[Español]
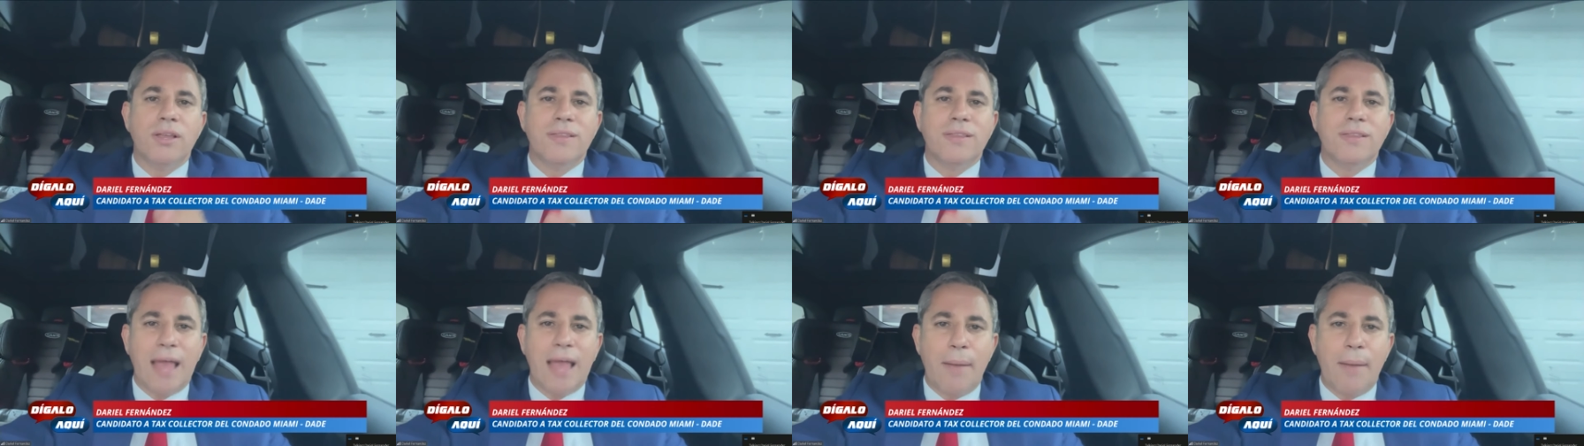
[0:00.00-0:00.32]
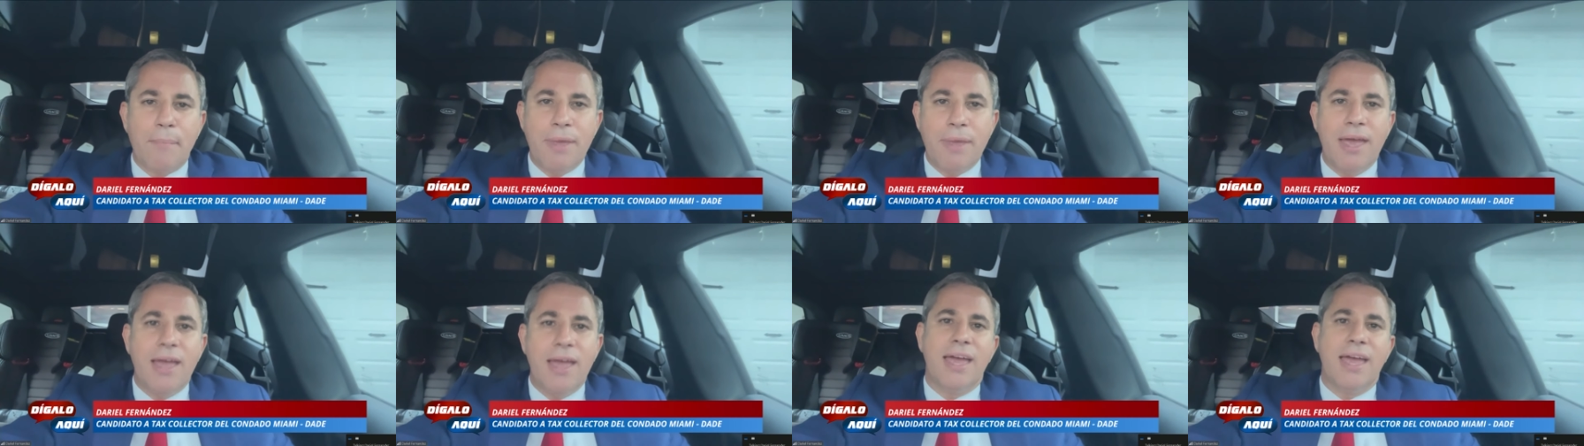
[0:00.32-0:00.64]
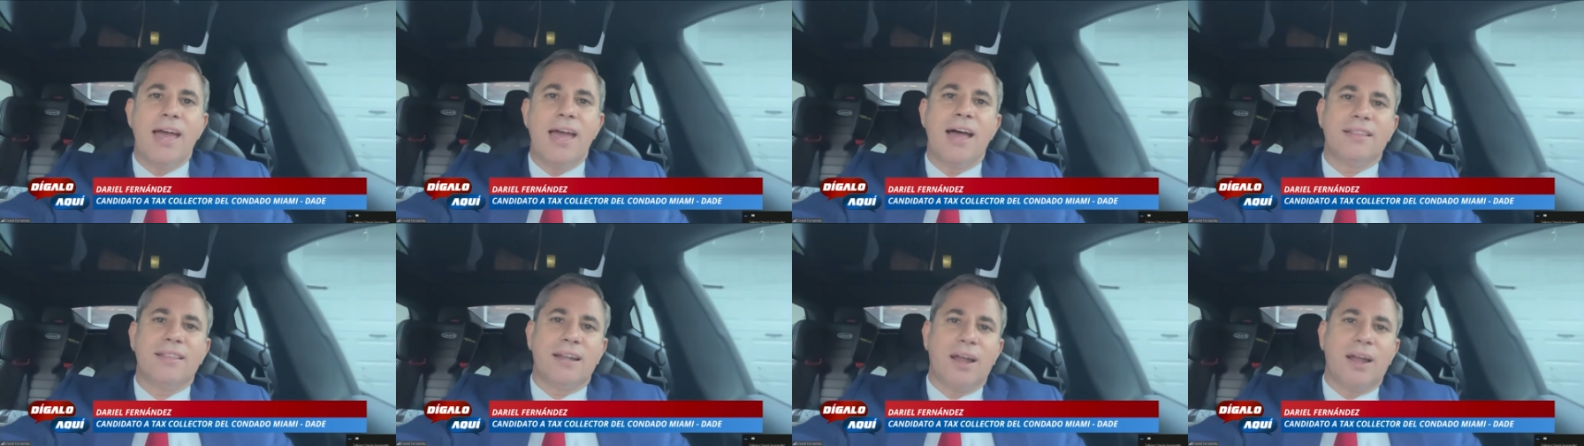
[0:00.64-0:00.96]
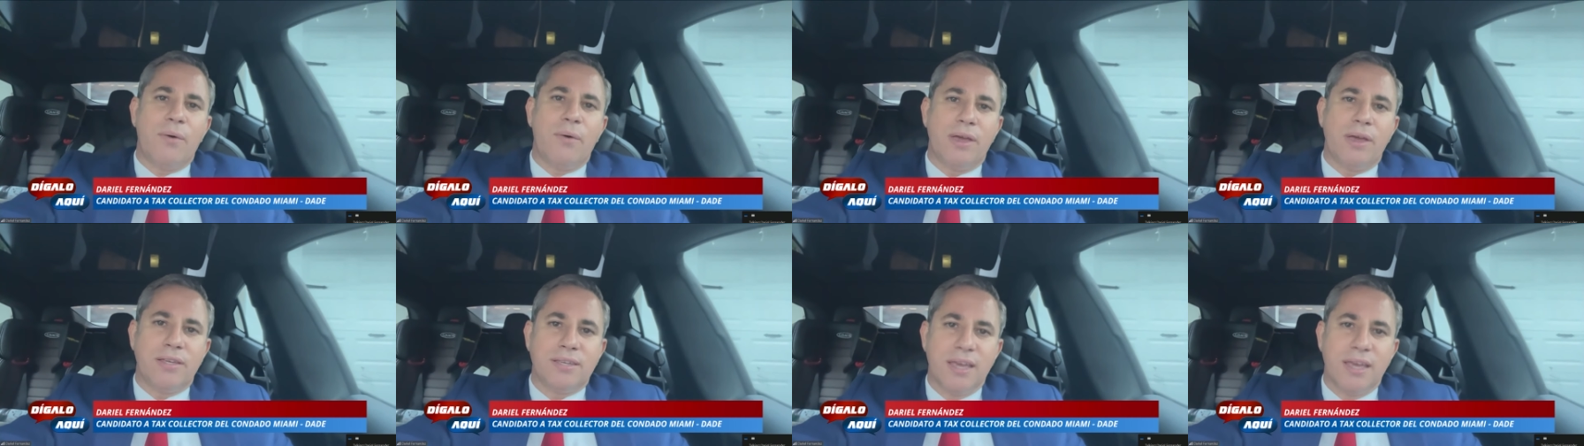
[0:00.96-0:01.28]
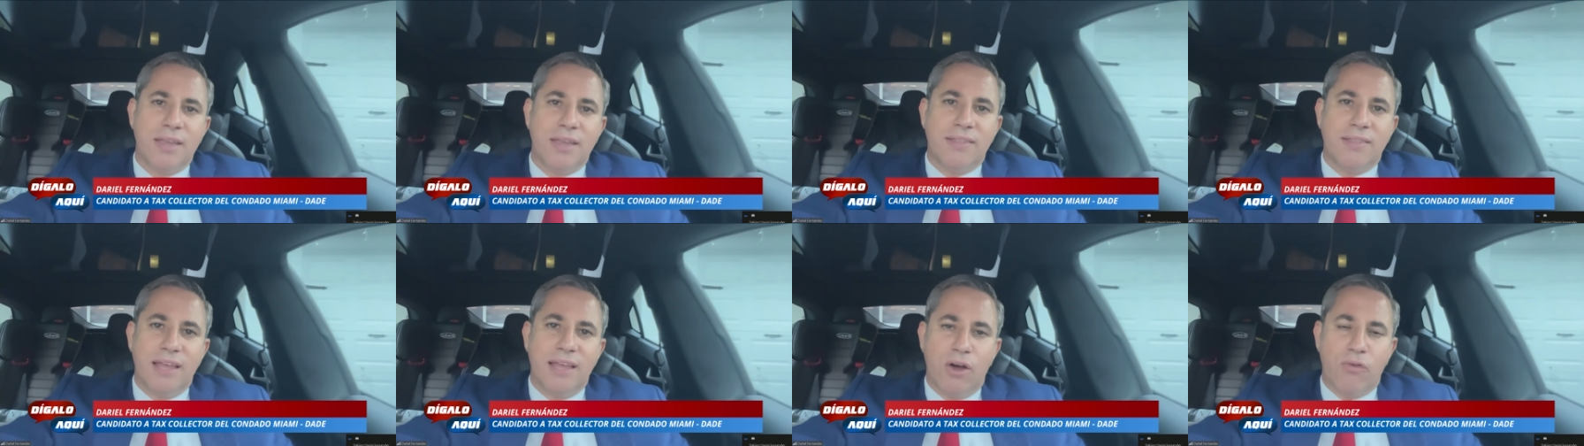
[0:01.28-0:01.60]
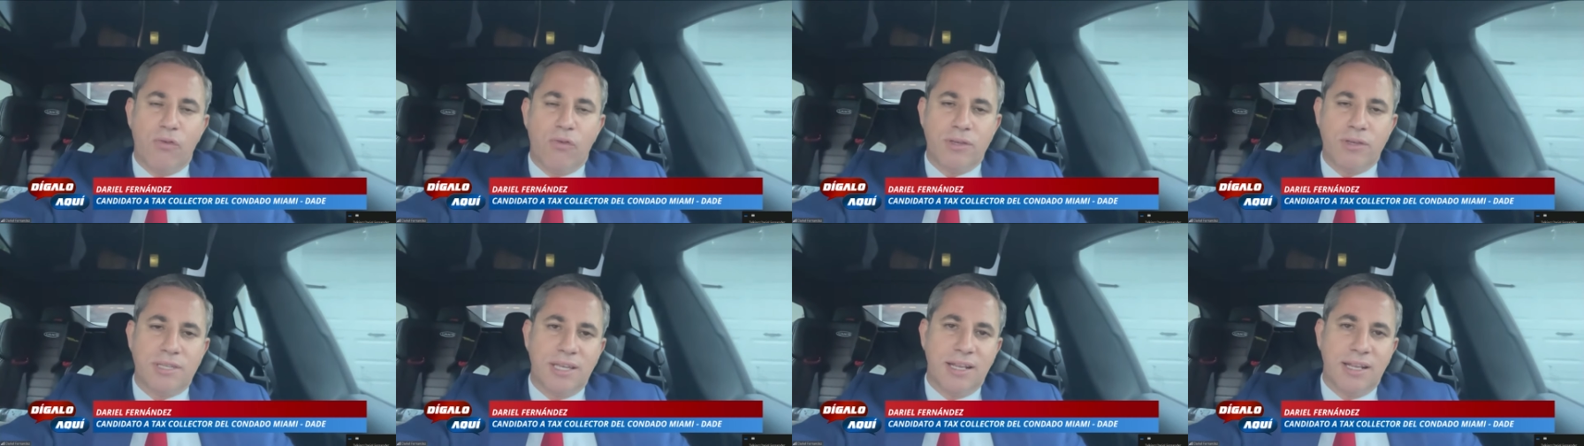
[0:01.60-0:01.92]
también es a través de la
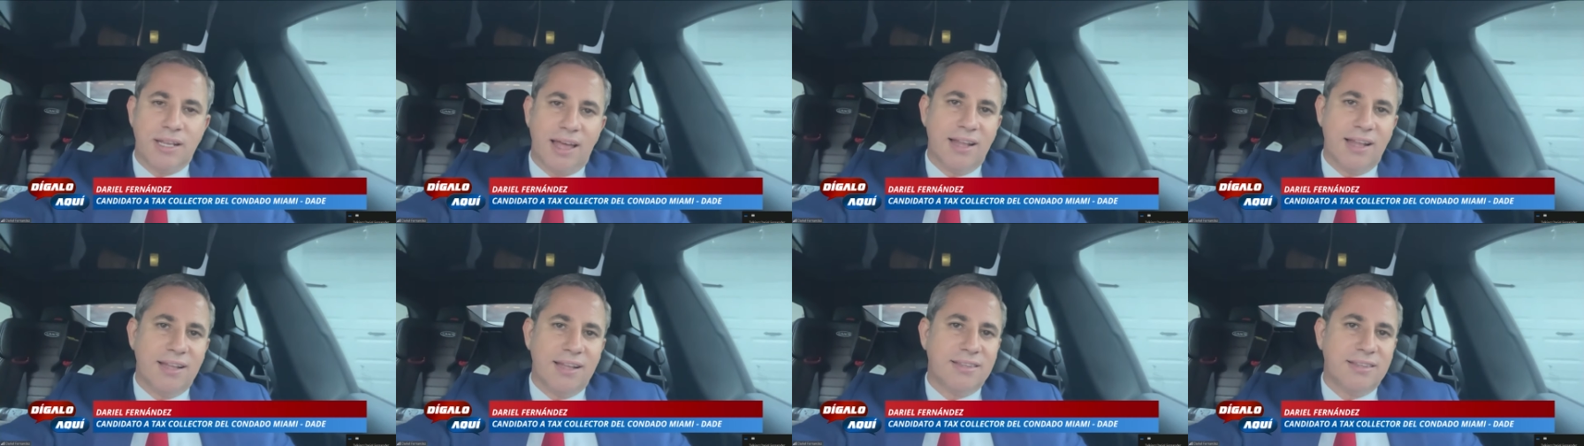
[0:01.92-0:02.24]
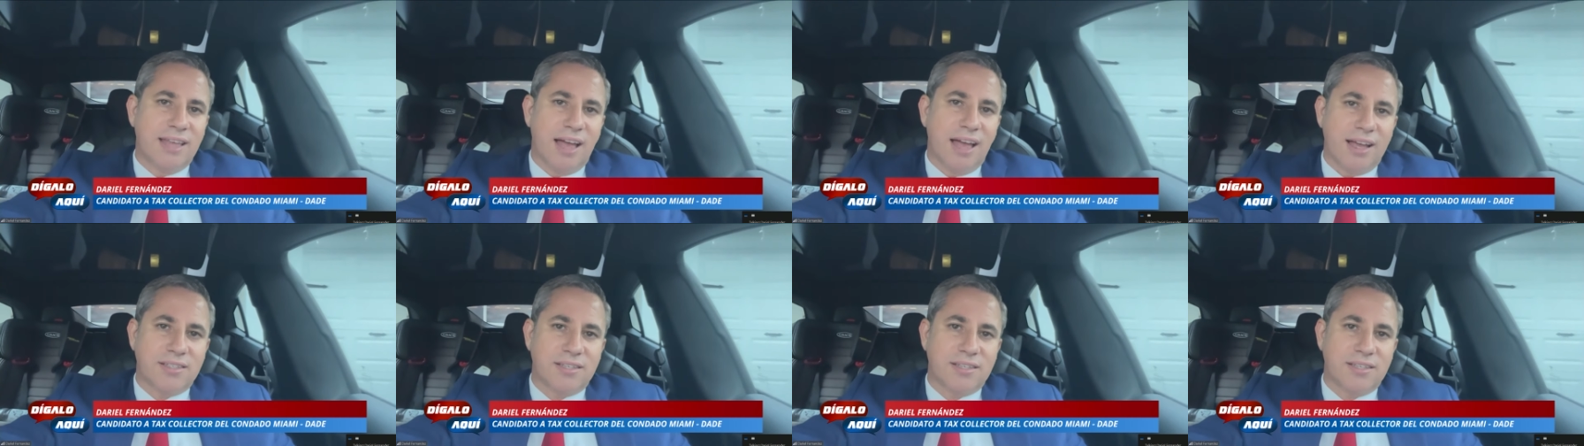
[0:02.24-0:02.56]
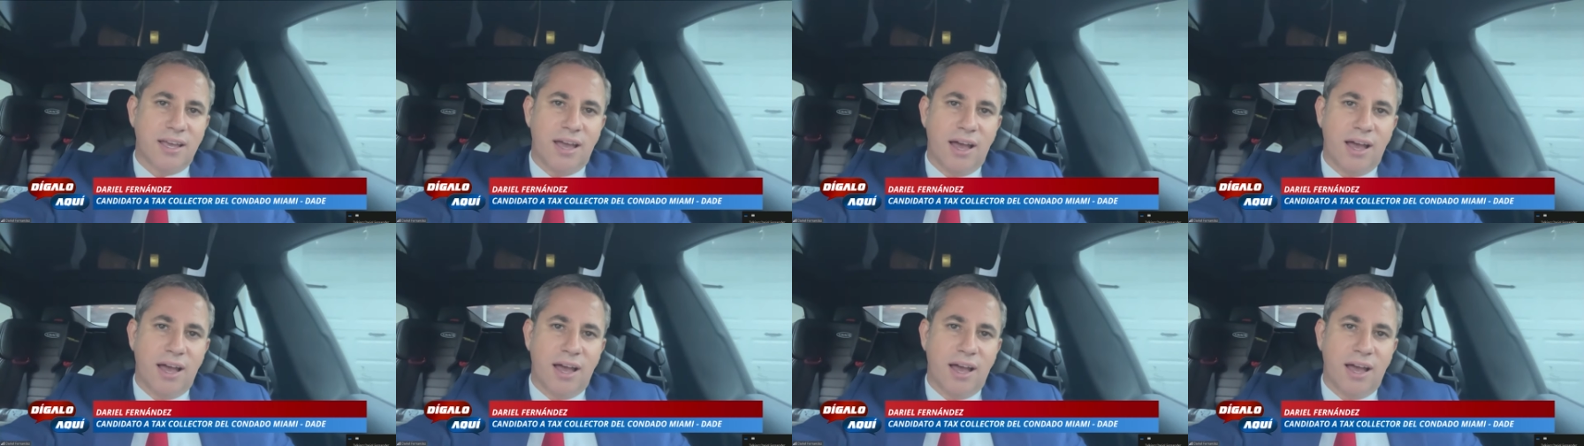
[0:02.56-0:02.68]
oficina del tax colector